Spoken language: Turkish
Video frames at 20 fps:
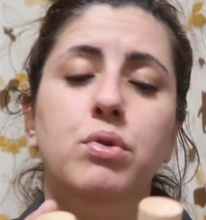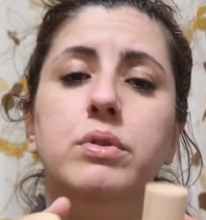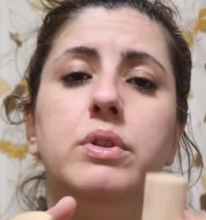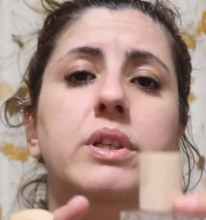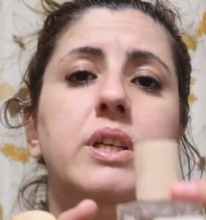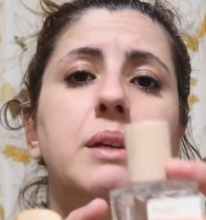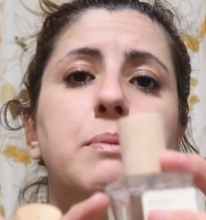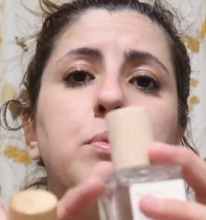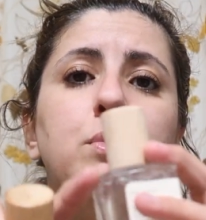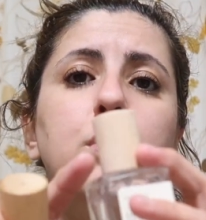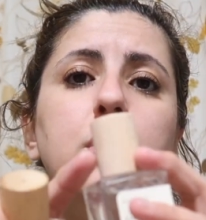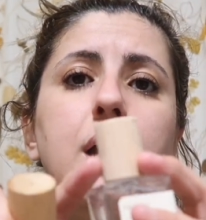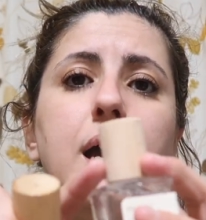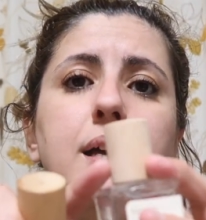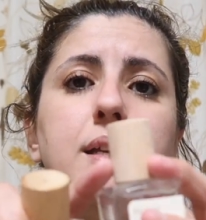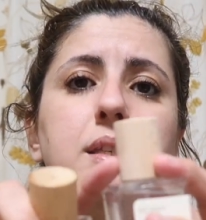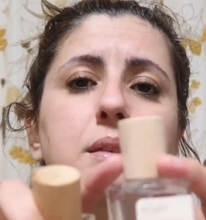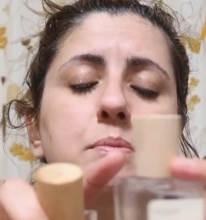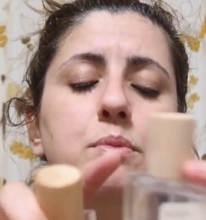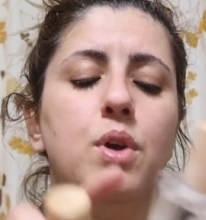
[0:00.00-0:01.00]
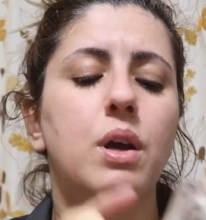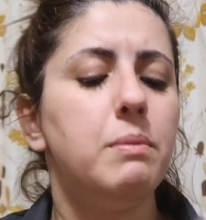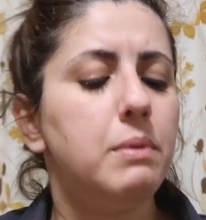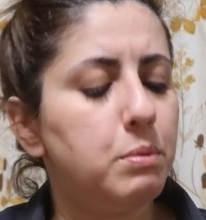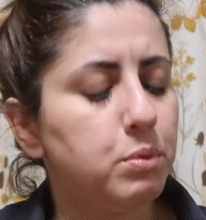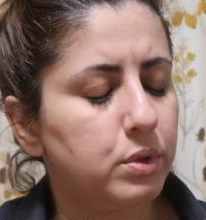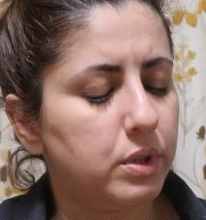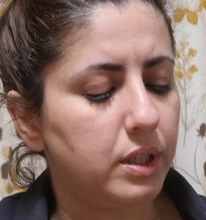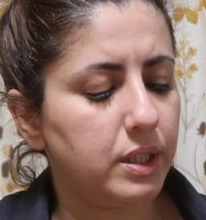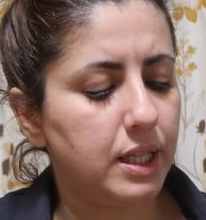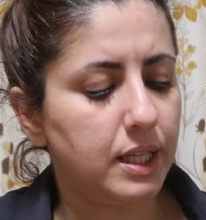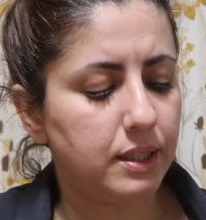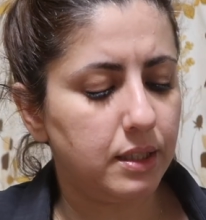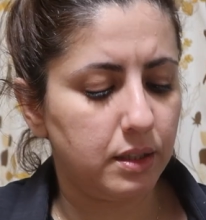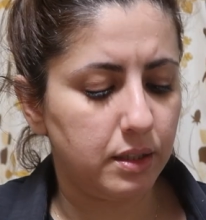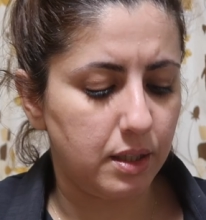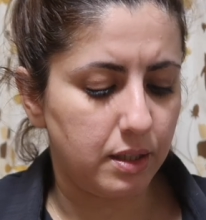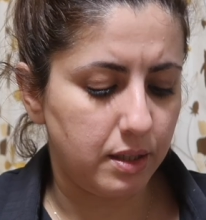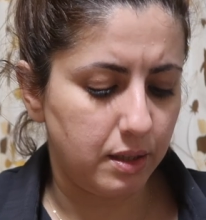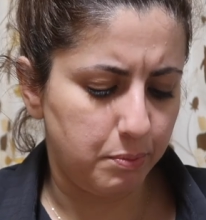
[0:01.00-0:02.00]
Burada Rebel yazmıyor ama burada
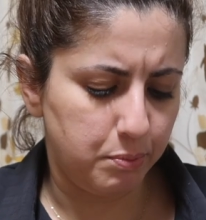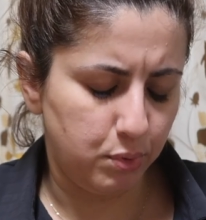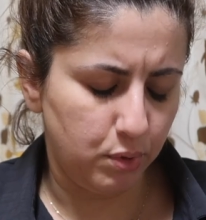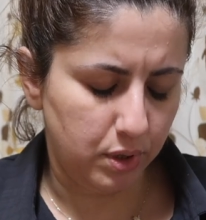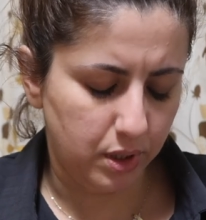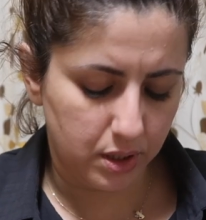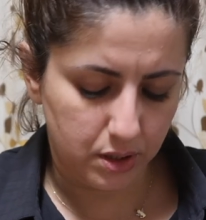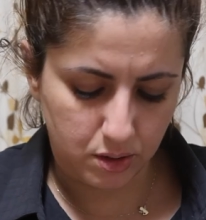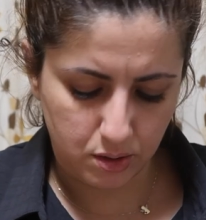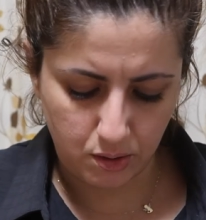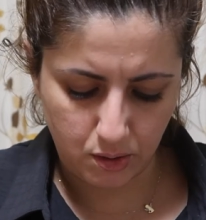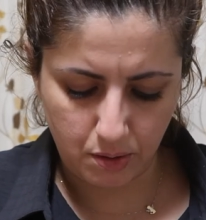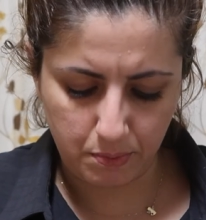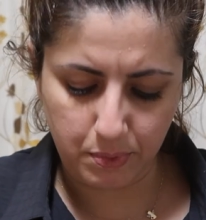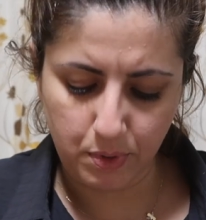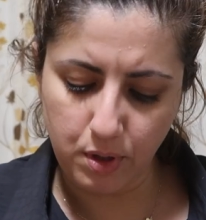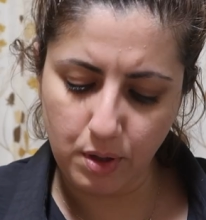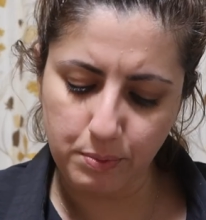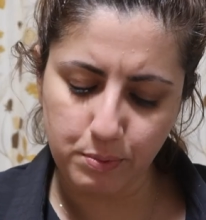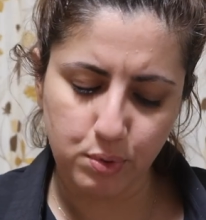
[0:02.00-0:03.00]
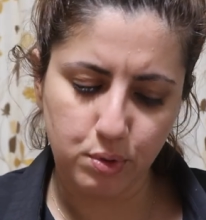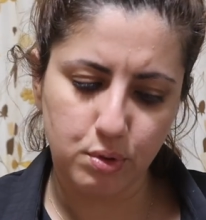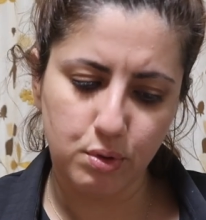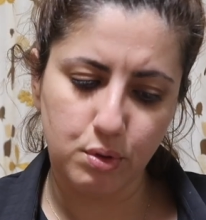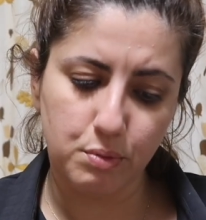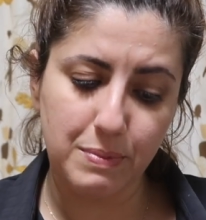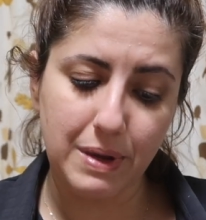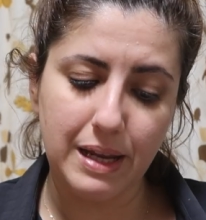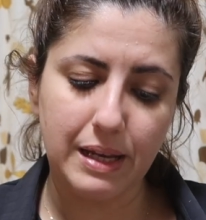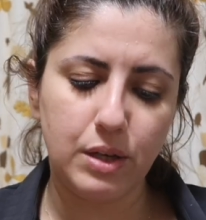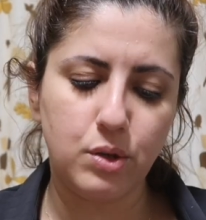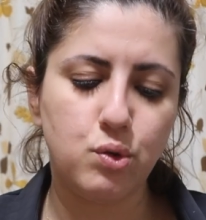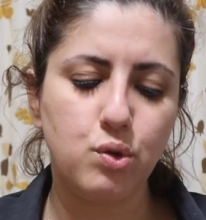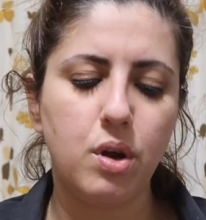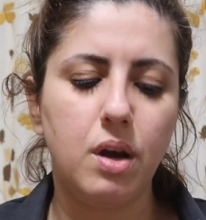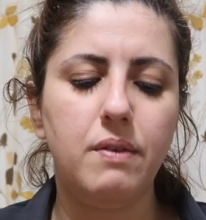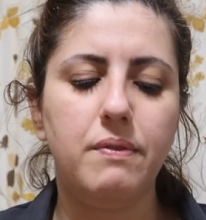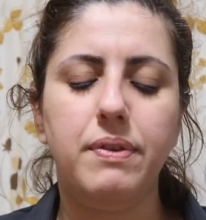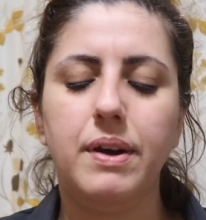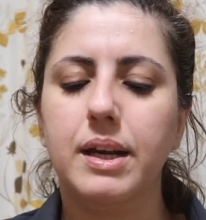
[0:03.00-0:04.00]
yanında Rebel yazıyor. Biliyor musunuz? Ben de
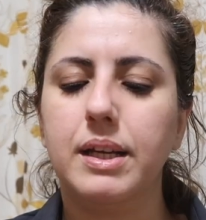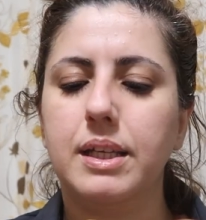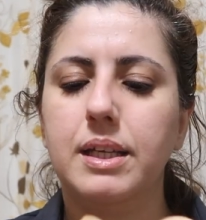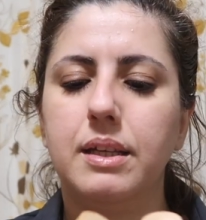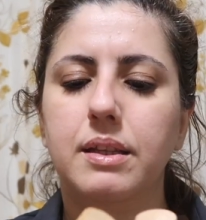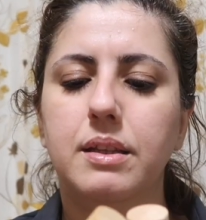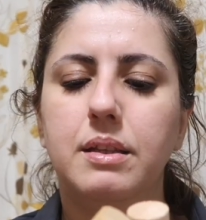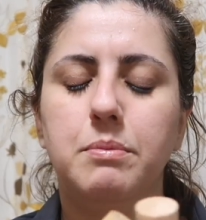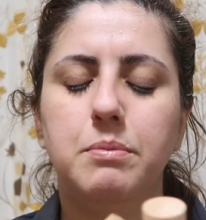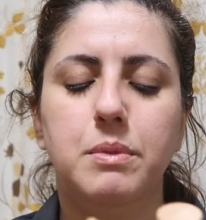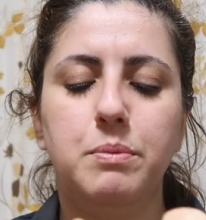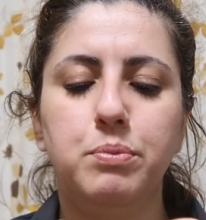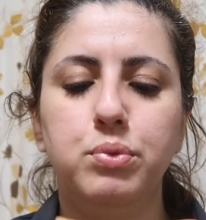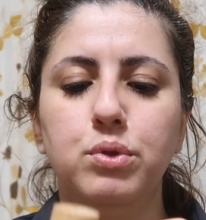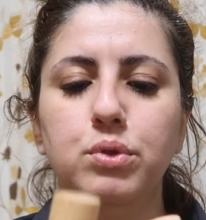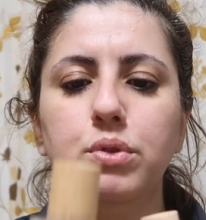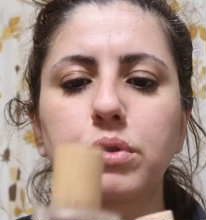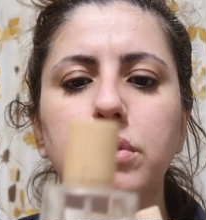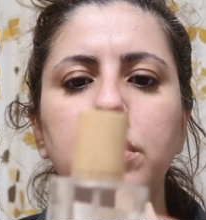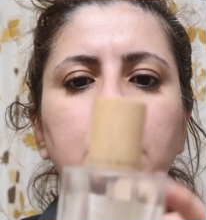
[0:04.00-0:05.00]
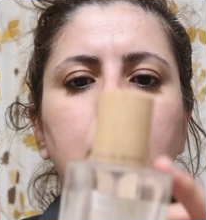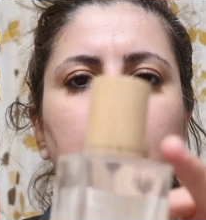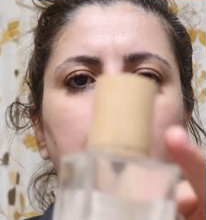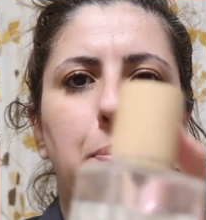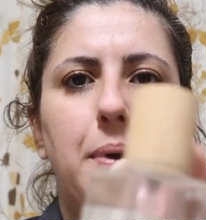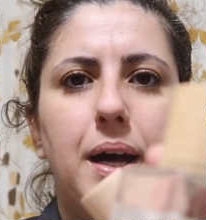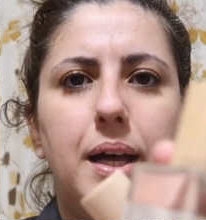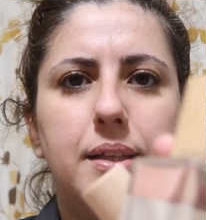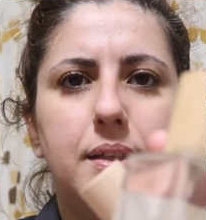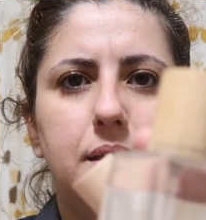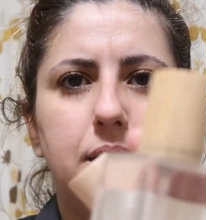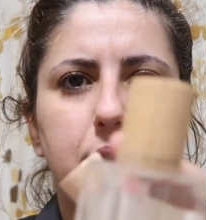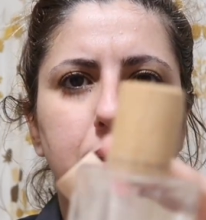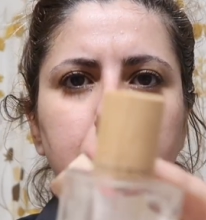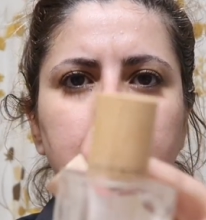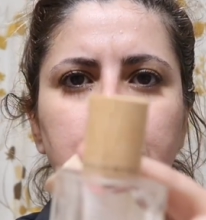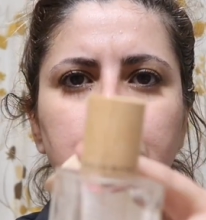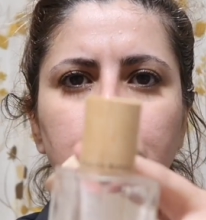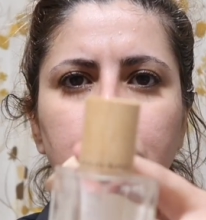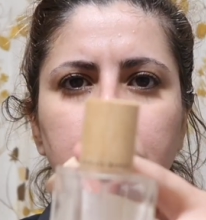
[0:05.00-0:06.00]
şu an fark ettim. Bunun kapağında
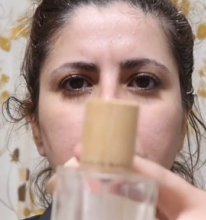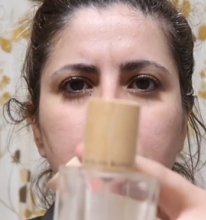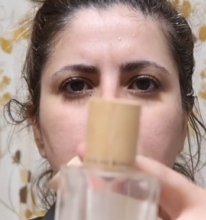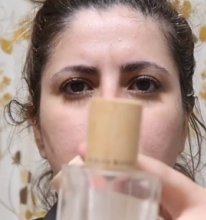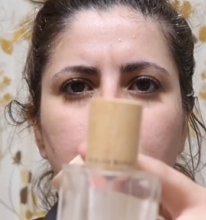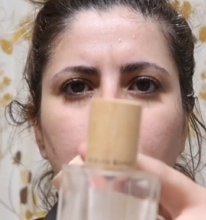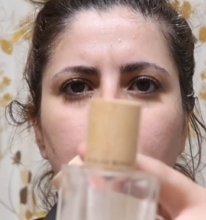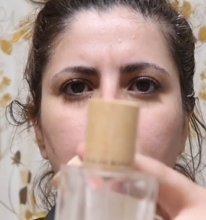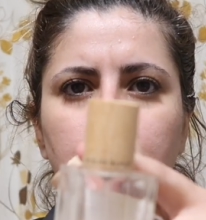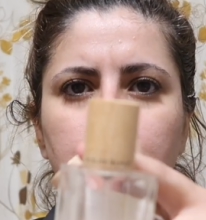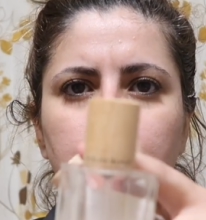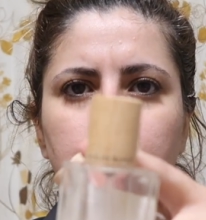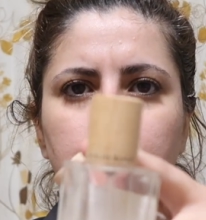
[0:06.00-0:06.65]
da Rebel yazıyor.